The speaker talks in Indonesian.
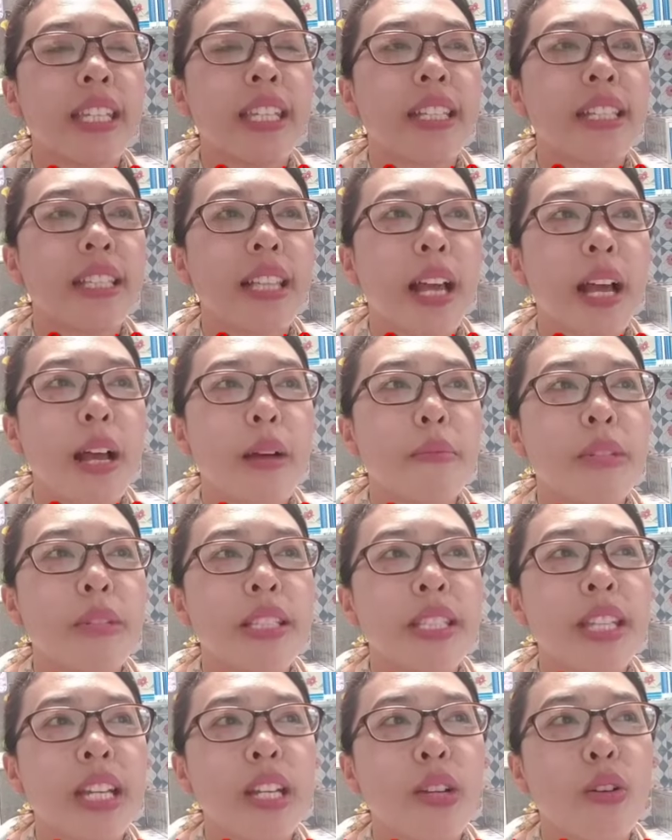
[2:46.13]
kita
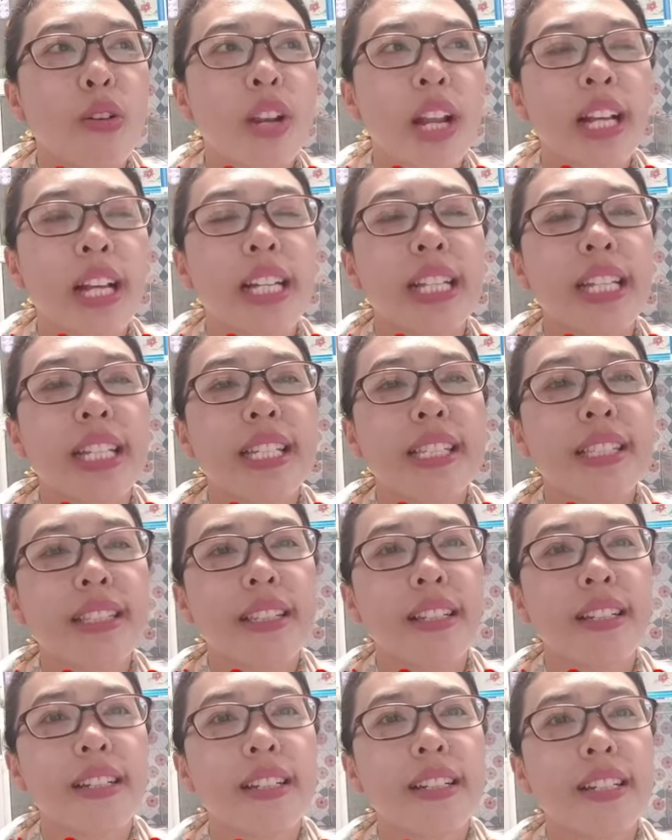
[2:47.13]
menjadi orang
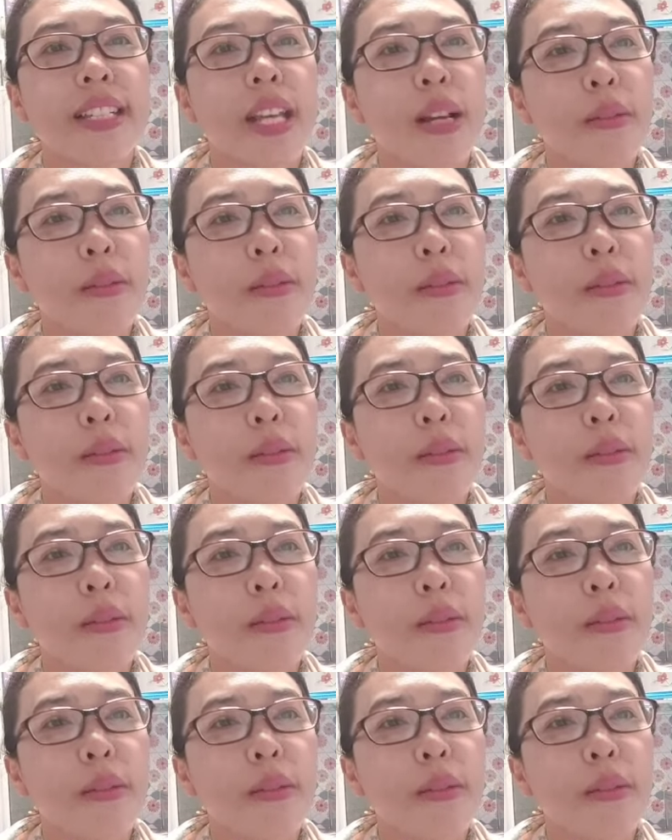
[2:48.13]
Kristen